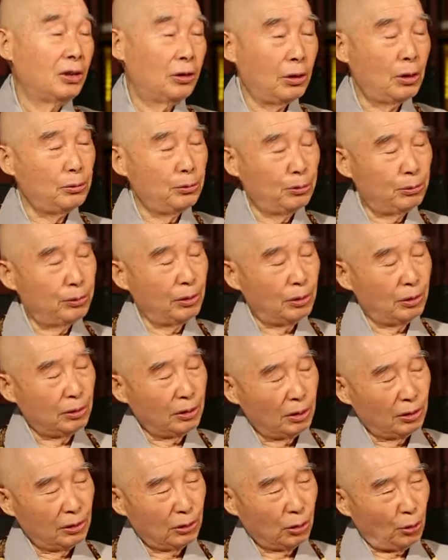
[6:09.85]
所以宇
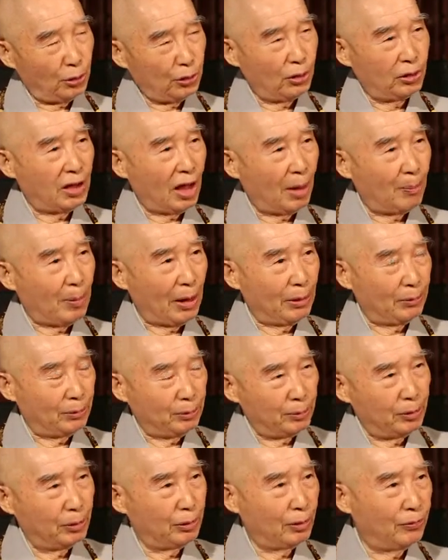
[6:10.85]
宙科学家把
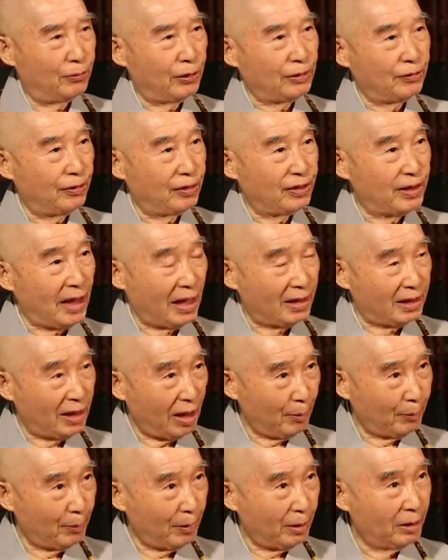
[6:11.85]
宇宙分为三
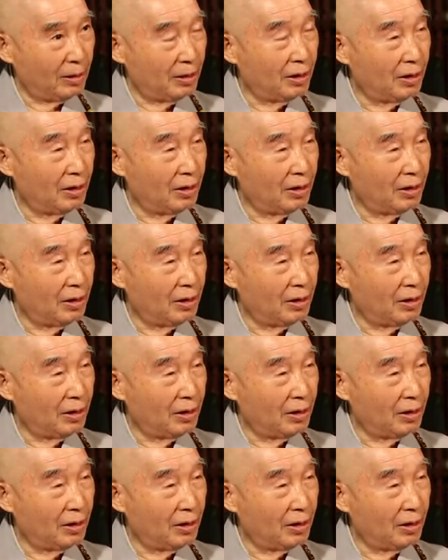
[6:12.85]
样：